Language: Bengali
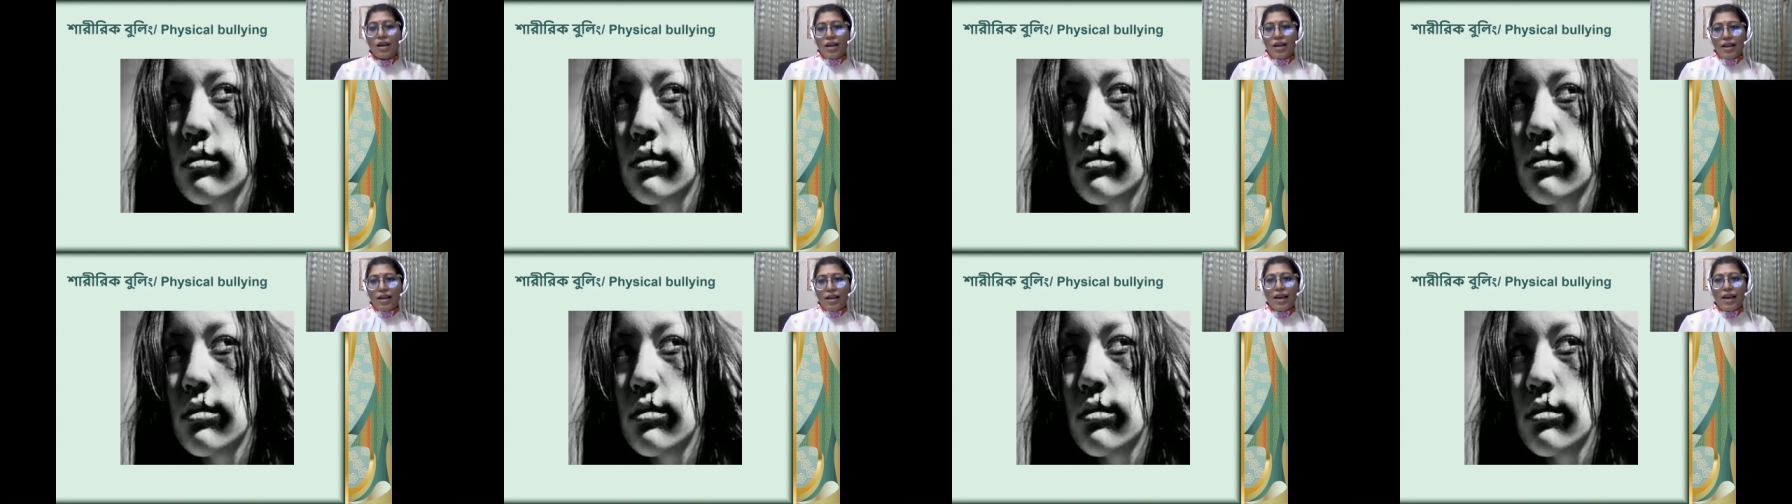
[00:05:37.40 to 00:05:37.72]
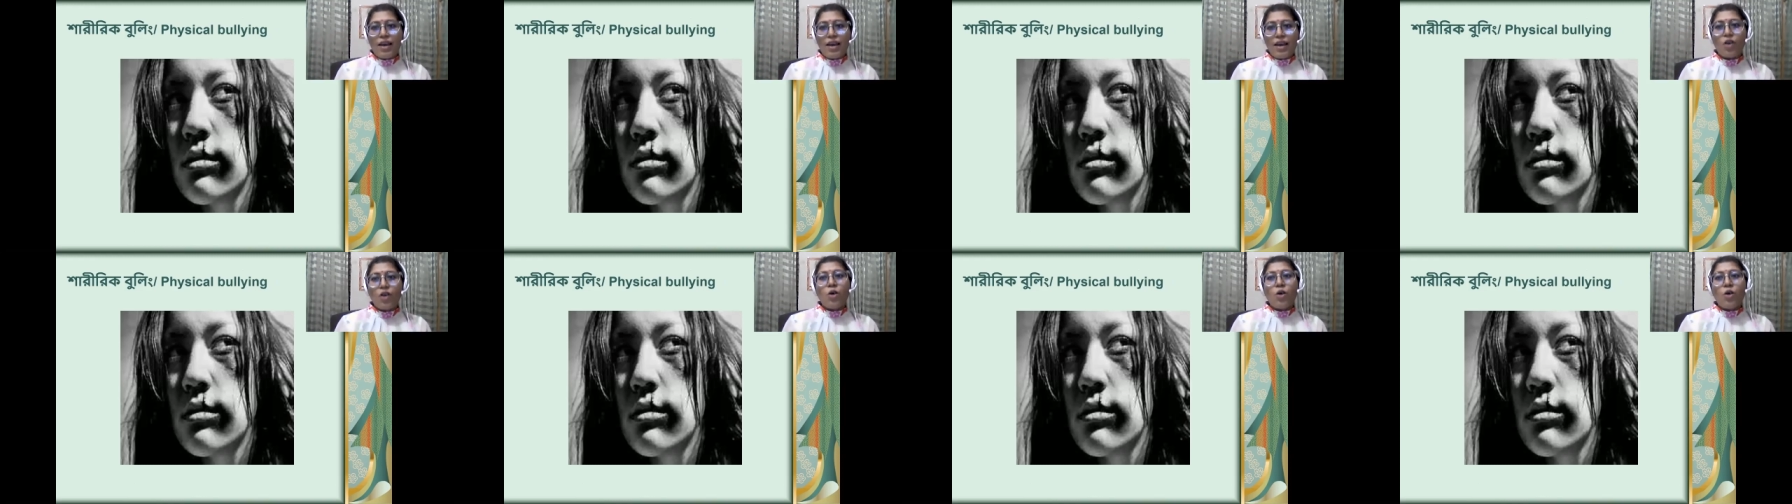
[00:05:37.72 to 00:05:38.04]

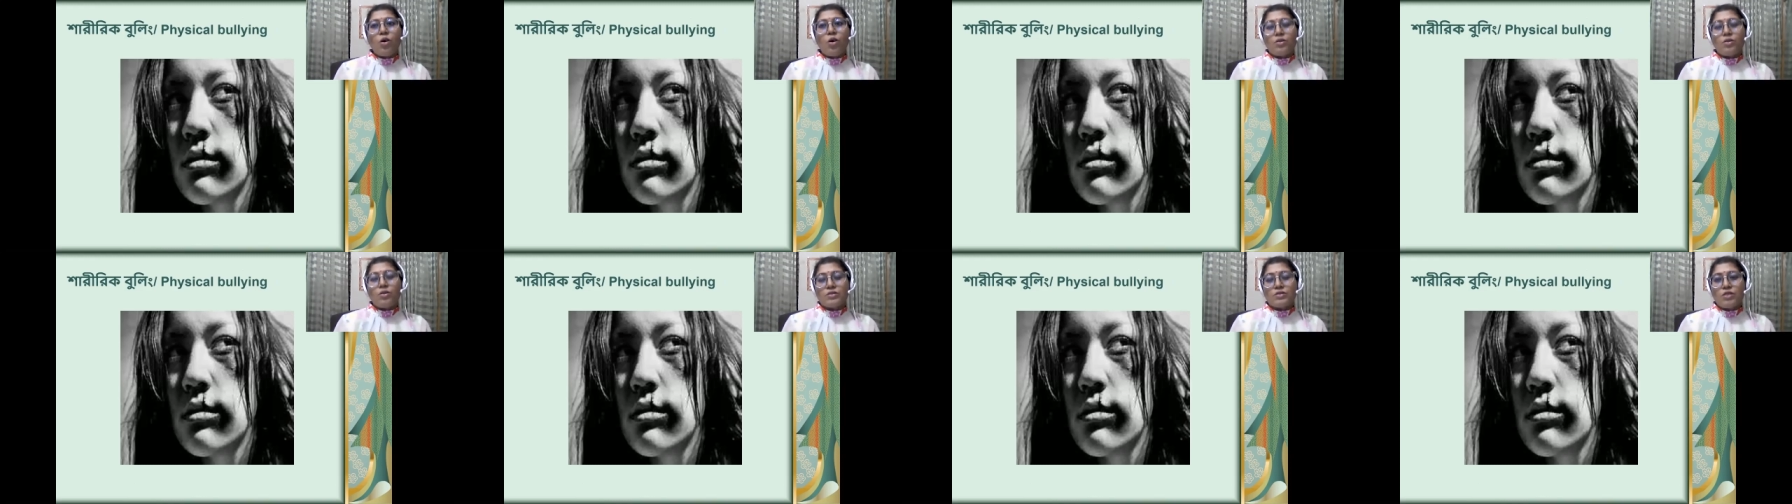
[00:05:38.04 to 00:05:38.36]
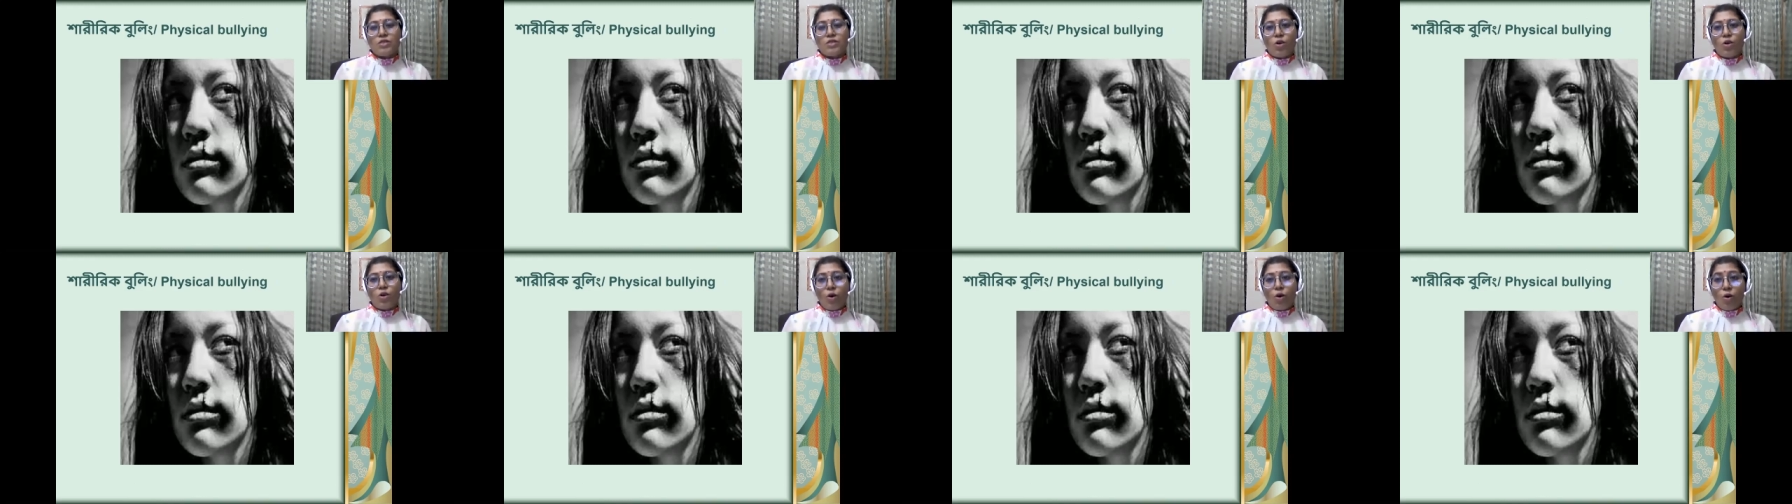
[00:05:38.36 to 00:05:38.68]
হ্যাঁ
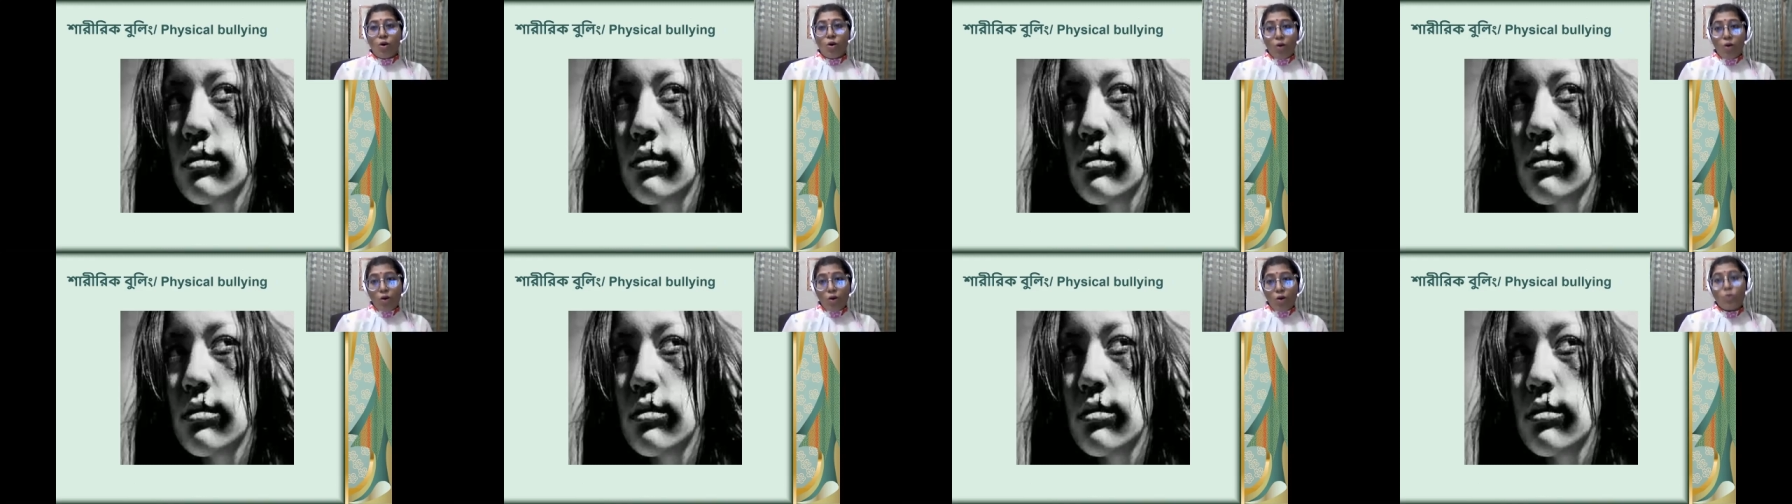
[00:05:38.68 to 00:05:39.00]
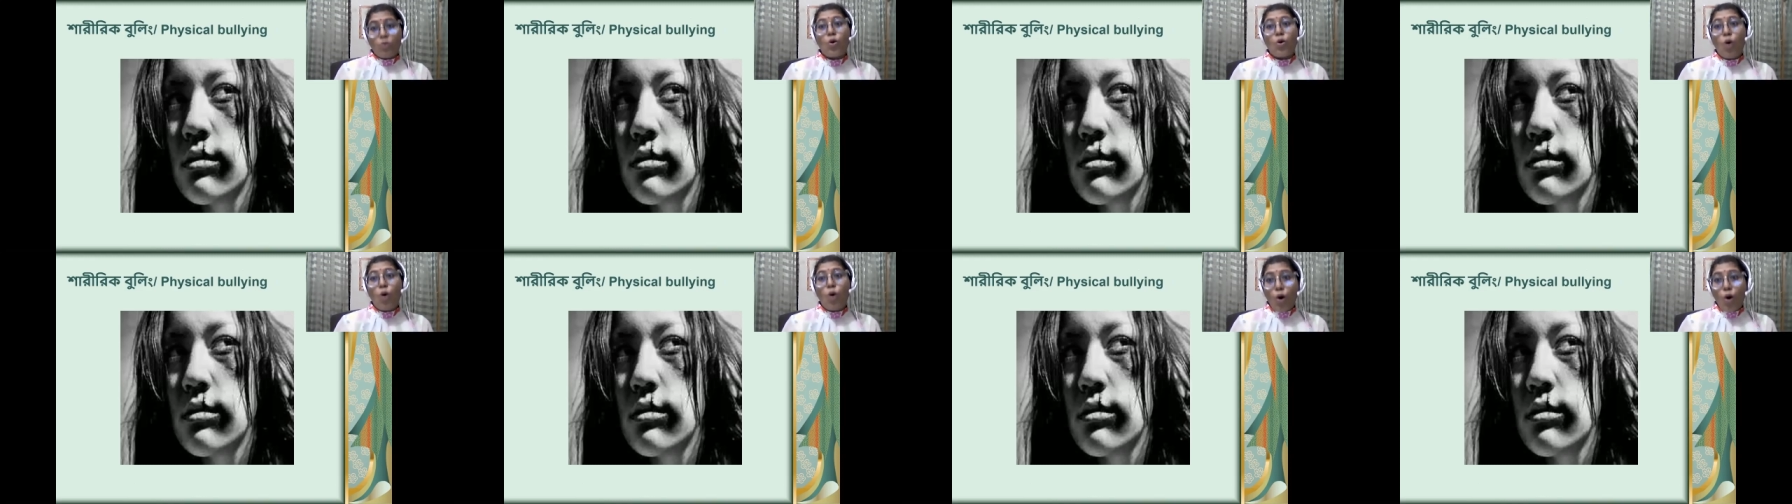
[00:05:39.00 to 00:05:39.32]

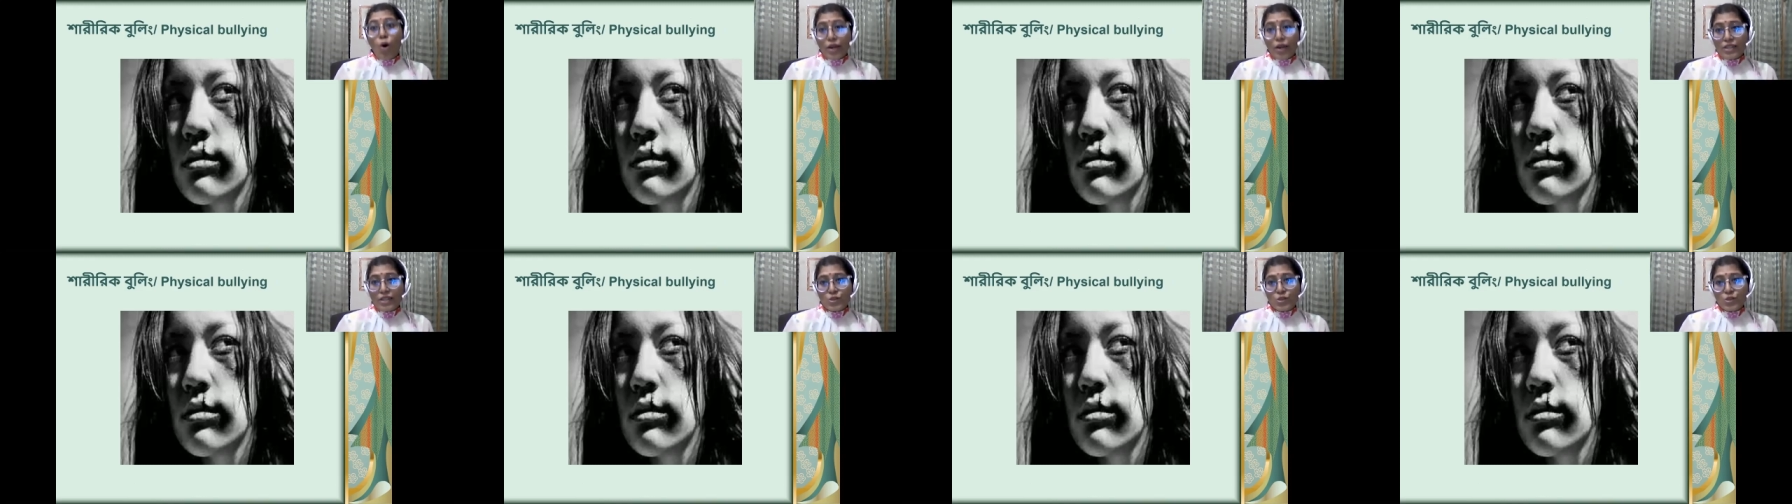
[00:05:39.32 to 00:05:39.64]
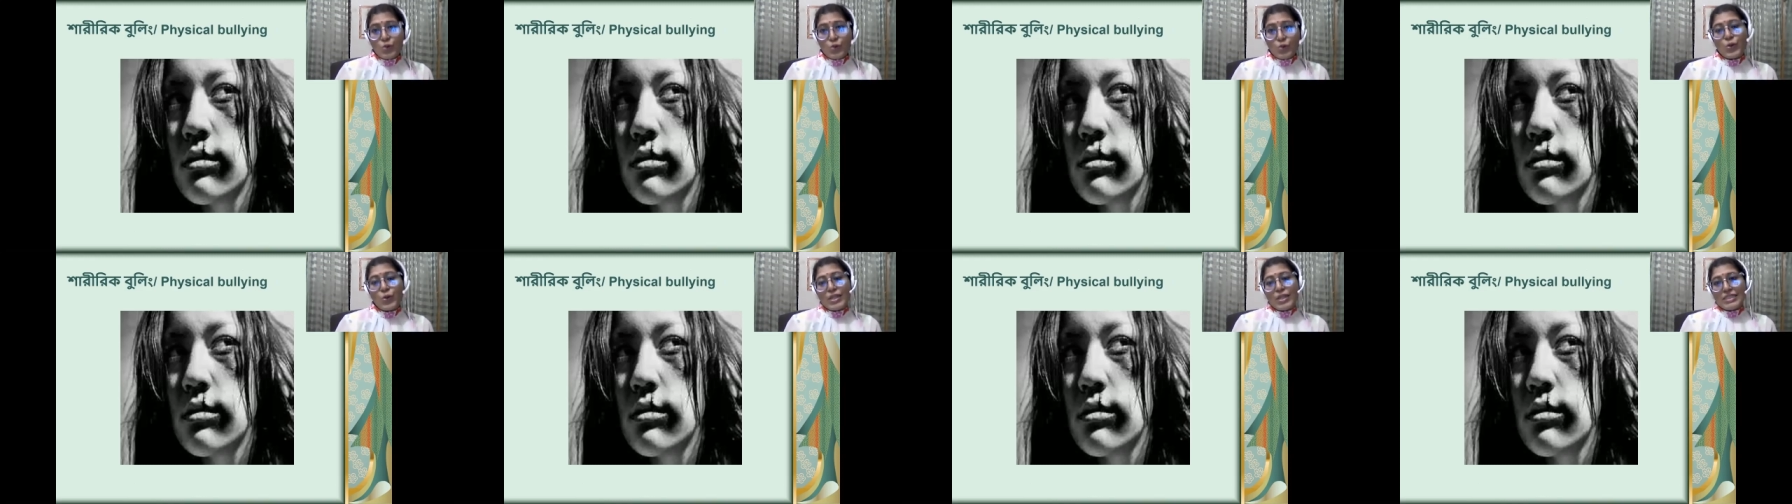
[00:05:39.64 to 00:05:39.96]
অঙ্গ অকেজ
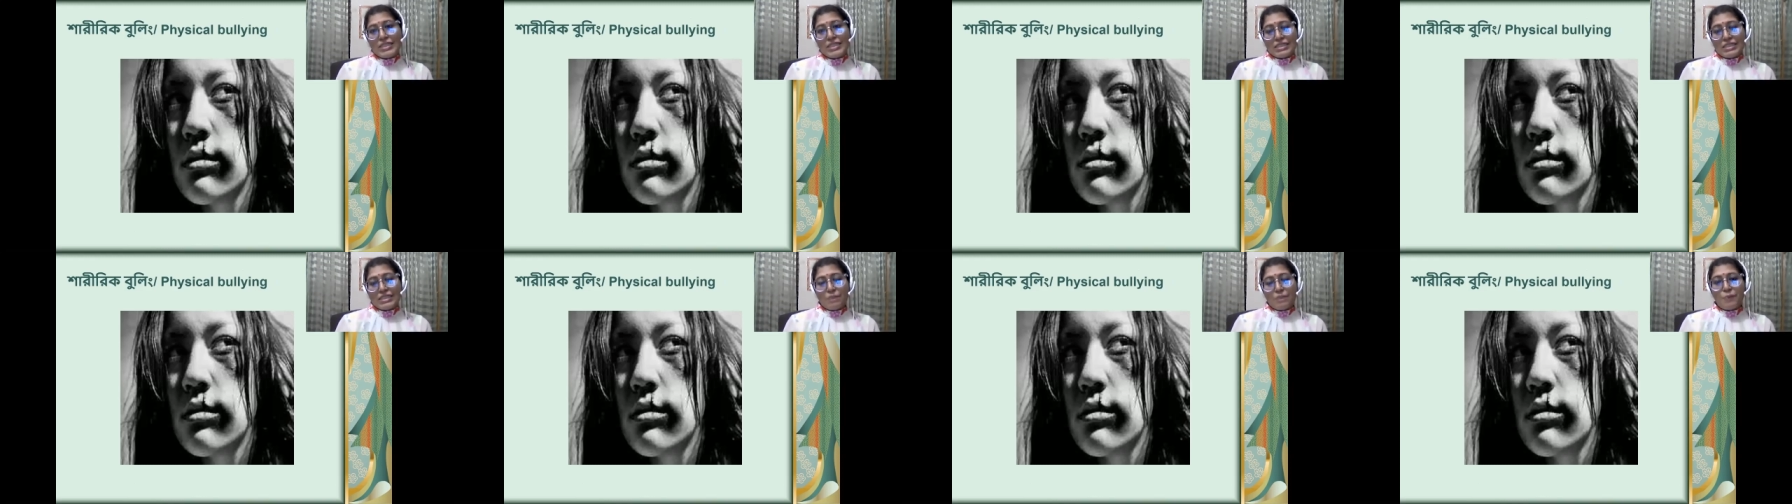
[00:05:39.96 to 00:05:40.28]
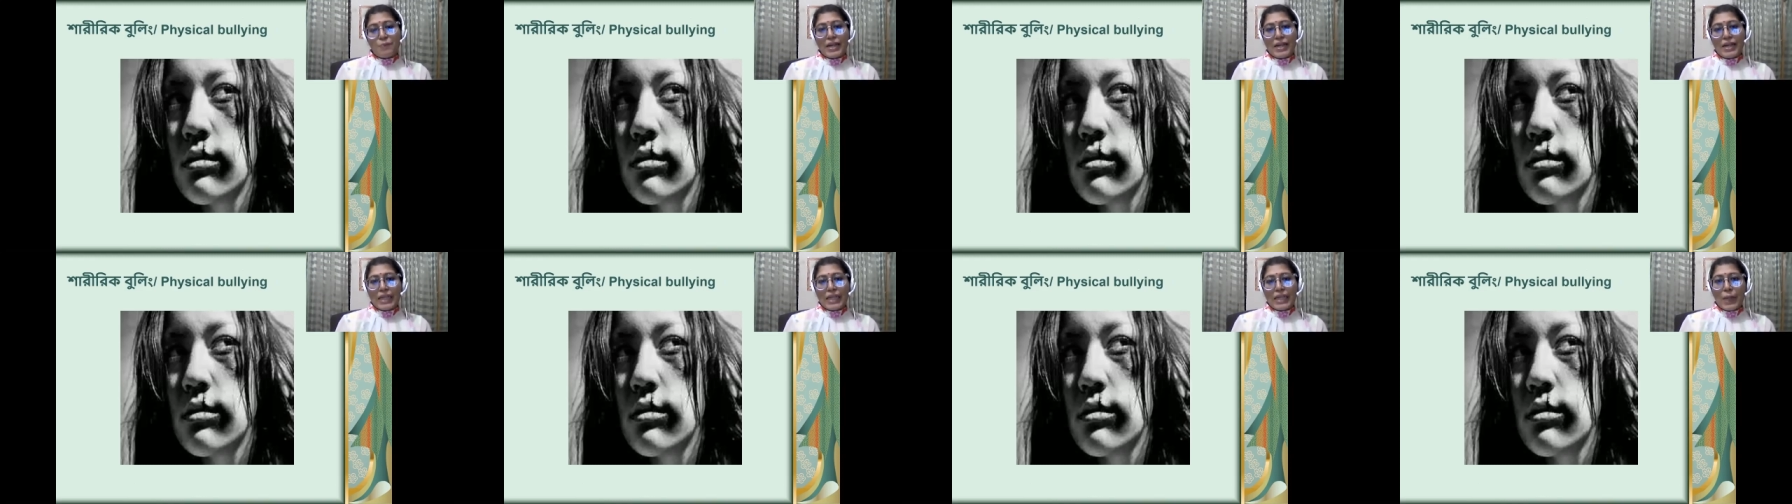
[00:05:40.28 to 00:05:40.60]
হয়ে যেতে
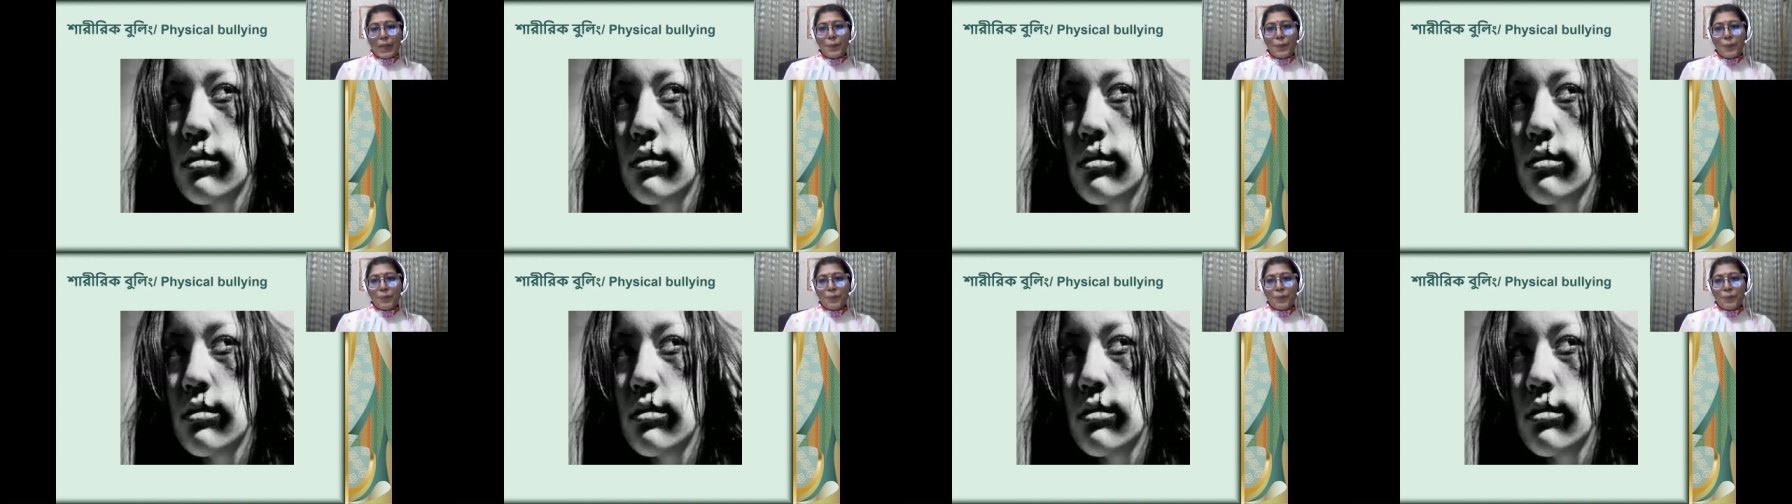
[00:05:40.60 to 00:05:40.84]
পারে